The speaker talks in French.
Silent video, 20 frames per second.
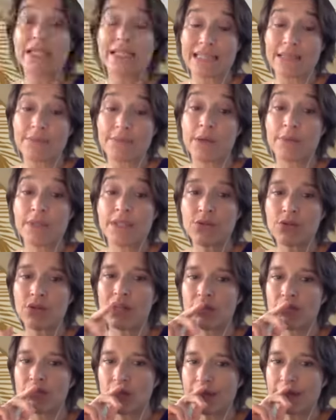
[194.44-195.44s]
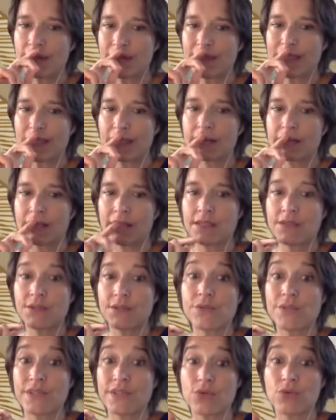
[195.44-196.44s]
et ce qui m'a mis sur la voie, parce que c'est
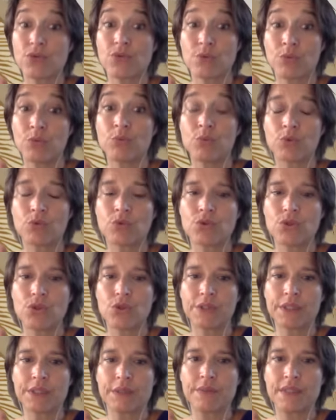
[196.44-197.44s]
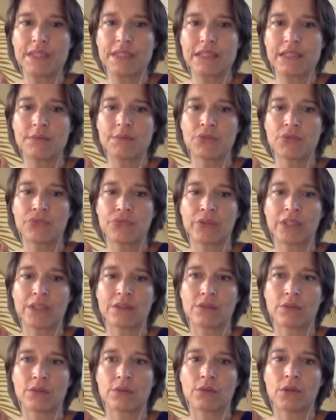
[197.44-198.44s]
intéressant, c'est justement beaucoup de gens qui me disaient, mais en
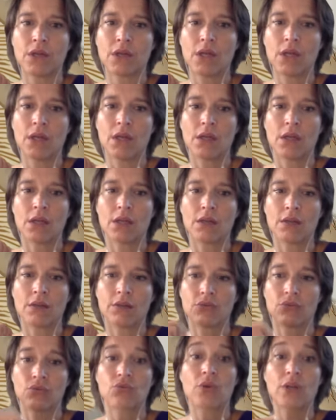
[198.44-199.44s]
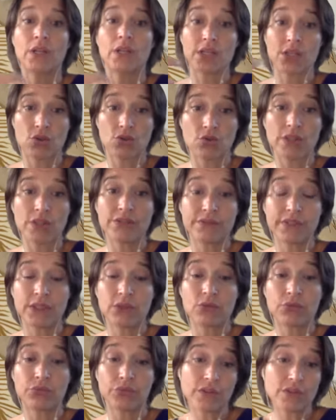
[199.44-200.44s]
fait, euh, toi, les choix de vie
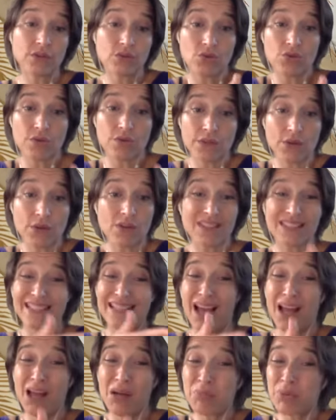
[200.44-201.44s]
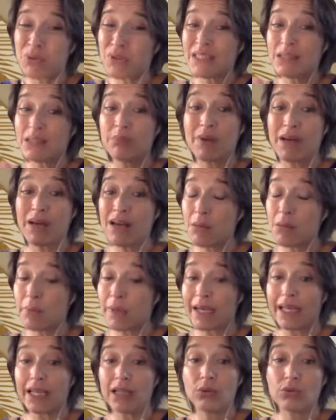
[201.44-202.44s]
que tu fais, parce que je suis sortie un petit pas
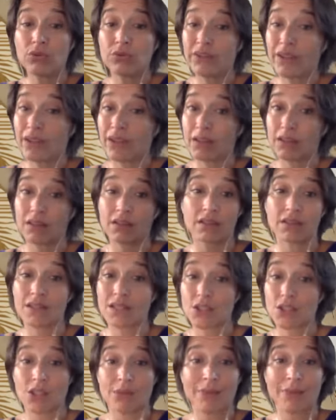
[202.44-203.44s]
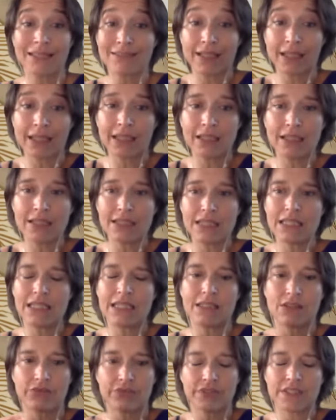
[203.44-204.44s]
après l'autre d'un schéma très
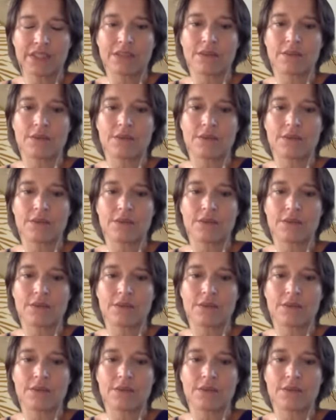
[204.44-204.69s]
classique. Et en fait,